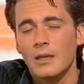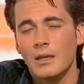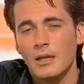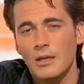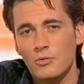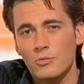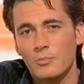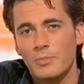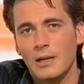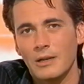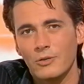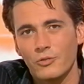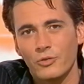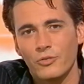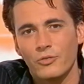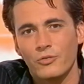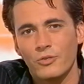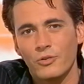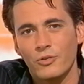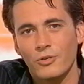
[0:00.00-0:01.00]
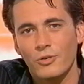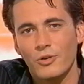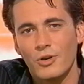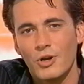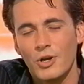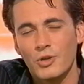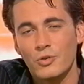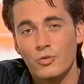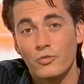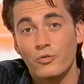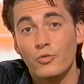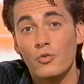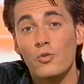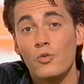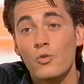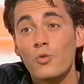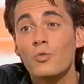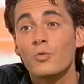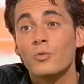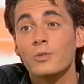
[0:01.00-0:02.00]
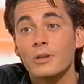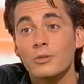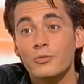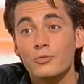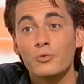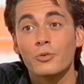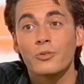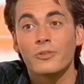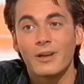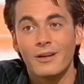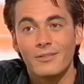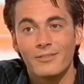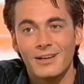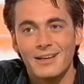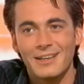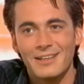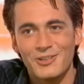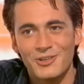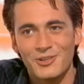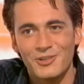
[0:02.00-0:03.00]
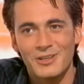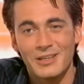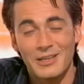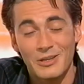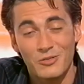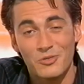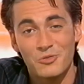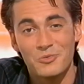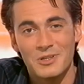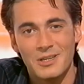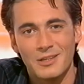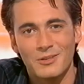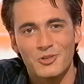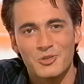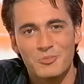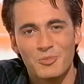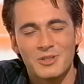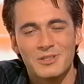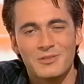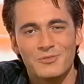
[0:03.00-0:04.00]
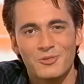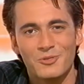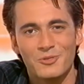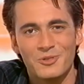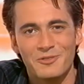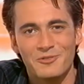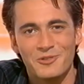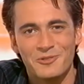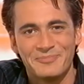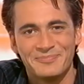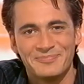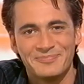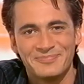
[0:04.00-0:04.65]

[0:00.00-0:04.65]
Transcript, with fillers: Et il nous parle de ce, de ce long et dur travail qui est celui d'être sportif de haut niveau.